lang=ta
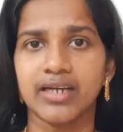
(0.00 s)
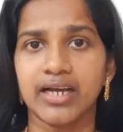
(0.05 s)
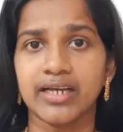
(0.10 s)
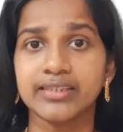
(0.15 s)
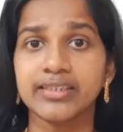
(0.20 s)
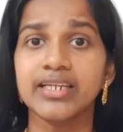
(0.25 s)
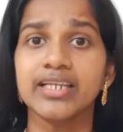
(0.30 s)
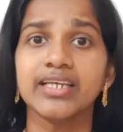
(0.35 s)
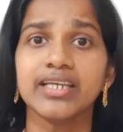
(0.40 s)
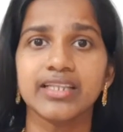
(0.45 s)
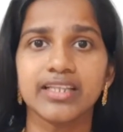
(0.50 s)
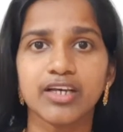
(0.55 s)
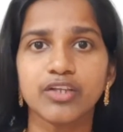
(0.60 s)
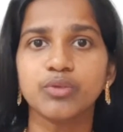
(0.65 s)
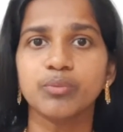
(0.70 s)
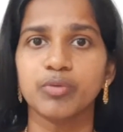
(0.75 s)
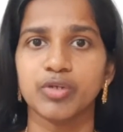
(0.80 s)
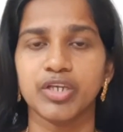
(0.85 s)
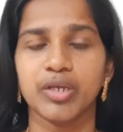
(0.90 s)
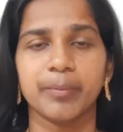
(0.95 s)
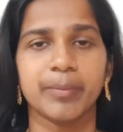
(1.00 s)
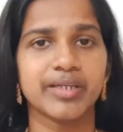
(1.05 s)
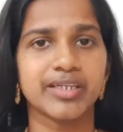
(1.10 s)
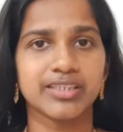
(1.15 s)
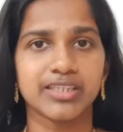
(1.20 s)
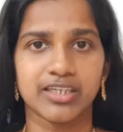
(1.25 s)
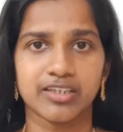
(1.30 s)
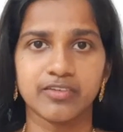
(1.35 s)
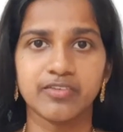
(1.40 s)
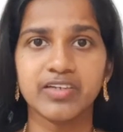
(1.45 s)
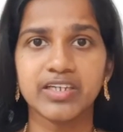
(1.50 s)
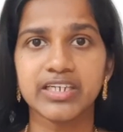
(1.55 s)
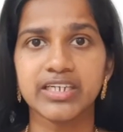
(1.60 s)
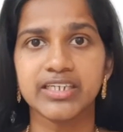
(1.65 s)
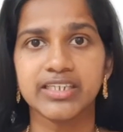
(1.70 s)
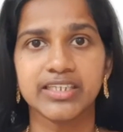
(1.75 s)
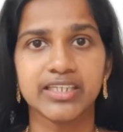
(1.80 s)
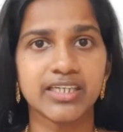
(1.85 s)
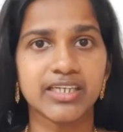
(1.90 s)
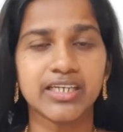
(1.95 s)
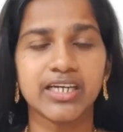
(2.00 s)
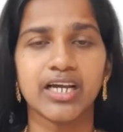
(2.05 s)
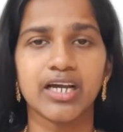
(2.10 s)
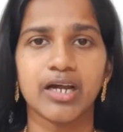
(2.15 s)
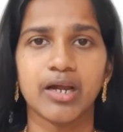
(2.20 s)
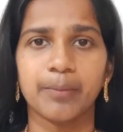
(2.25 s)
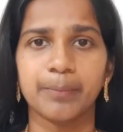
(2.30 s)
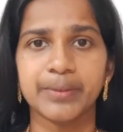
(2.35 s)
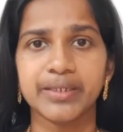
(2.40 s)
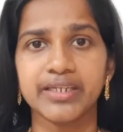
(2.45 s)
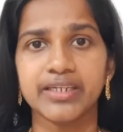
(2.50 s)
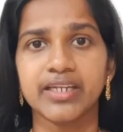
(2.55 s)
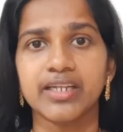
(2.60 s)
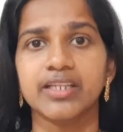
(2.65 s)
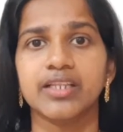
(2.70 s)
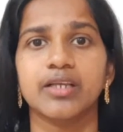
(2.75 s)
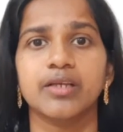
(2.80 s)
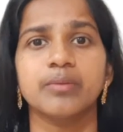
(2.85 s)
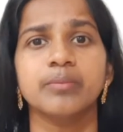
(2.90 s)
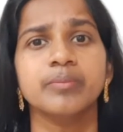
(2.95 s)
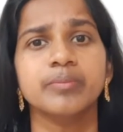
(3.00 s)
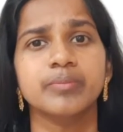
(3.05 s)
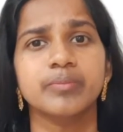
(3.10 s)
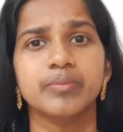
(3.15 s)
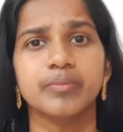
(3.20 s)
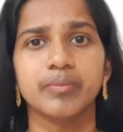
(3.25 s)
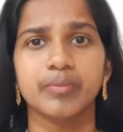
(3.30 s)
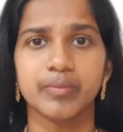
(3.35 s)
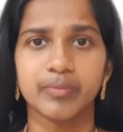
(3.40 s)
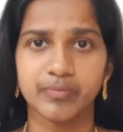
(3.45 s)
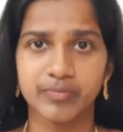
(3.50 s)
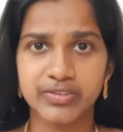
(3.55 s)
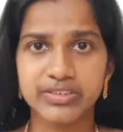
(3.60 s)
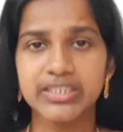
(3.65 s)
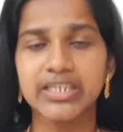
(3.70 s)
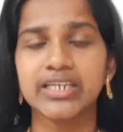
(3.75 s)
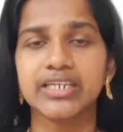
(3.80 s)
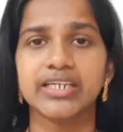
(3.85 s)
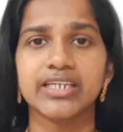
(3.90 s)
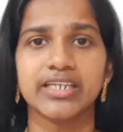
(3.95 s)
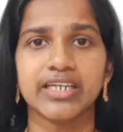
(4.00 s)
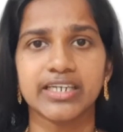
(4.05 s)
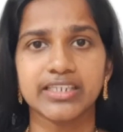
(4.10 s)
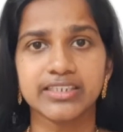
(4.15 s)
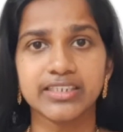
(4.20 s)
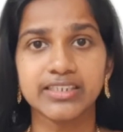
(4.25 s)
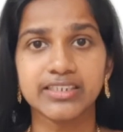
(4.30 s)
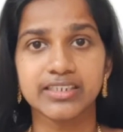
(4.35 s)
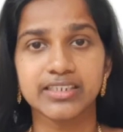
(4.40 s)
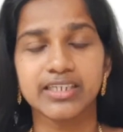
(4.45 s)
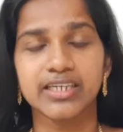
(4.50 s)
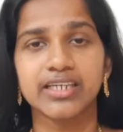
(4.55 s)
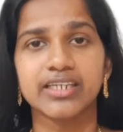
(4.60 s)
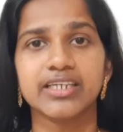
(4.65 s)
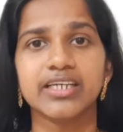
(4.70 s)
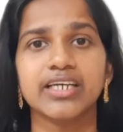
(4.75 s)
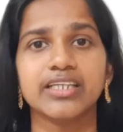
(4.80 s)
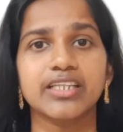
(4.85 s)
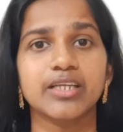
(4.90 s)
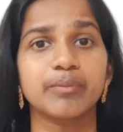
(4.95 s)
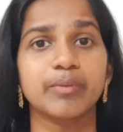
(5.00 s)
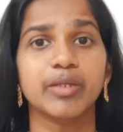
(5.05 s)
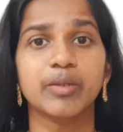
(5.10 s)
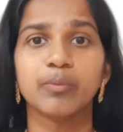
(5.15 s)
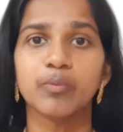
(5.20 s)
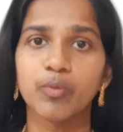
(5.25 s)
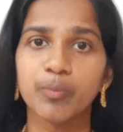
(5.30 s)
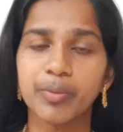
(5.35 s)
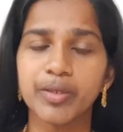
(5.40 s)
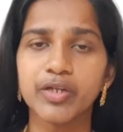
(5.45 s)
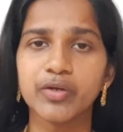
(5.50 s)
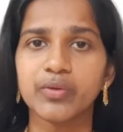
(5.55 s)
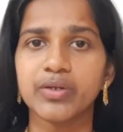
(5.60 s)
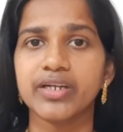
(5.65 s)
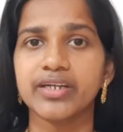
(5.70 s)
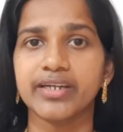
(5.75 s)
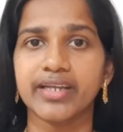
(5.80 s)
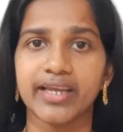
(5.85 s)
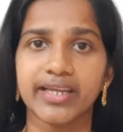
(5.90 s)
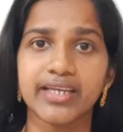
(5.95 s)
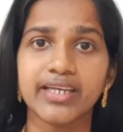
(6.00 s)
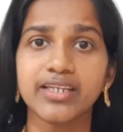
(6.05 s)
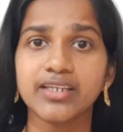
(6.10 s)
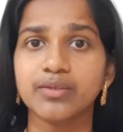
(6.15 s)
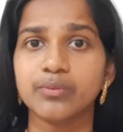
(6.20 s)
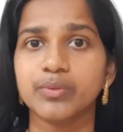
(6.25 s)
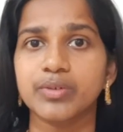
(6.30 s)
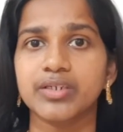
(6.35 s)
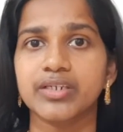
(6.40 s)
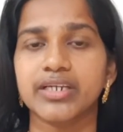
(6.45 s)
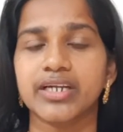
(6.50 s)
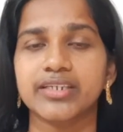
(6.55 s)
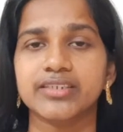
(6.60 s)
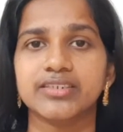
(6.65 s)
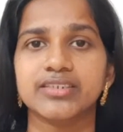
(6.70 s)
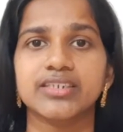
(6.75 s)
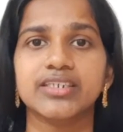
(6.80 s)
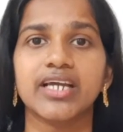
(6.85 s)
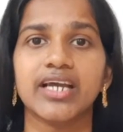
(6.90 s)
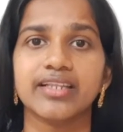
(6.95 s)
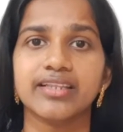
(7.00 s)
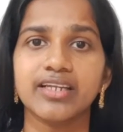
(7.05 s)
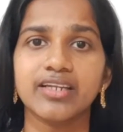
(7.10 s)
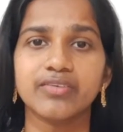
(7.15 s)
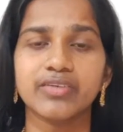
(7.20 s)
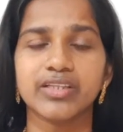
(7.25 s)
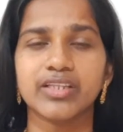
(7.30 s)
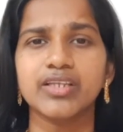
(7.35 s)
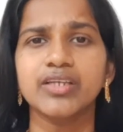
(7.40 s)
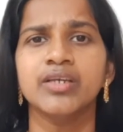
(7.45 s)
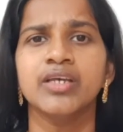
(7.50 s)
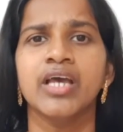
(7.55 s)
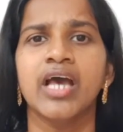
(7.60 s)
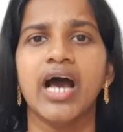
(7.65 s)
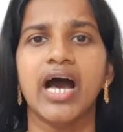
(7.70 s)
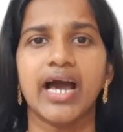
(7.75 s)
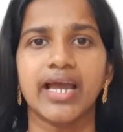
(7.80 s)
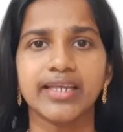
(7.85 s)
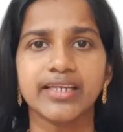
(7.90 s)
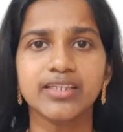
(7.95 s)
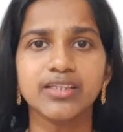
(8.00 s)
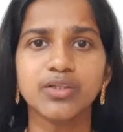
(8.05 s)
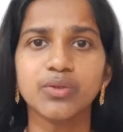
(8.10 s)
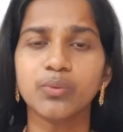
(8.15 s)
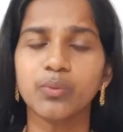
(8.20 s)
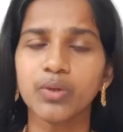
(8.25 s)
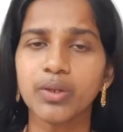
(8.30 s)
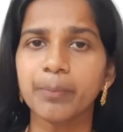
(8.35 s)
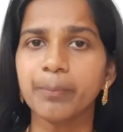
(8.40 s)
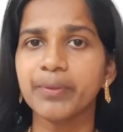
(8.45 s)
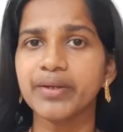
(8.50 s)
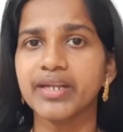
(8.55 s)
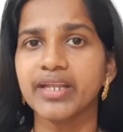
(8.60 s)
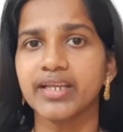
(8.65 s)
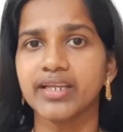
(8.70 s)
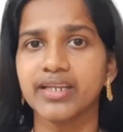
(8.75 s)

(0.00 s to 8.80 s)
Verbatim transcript: அதில் ஏதாவது முக்கியமான தகவல்கள் இருக்கா அப்படின்றதையும் விசாரணை நடத்திட்டு இருக்காங்க அதே மாதிரி முபினோட டயரி ஒன்று கிடச்சிருக்கு அதில் வந்து ஐந்து குறிப்பிட்ட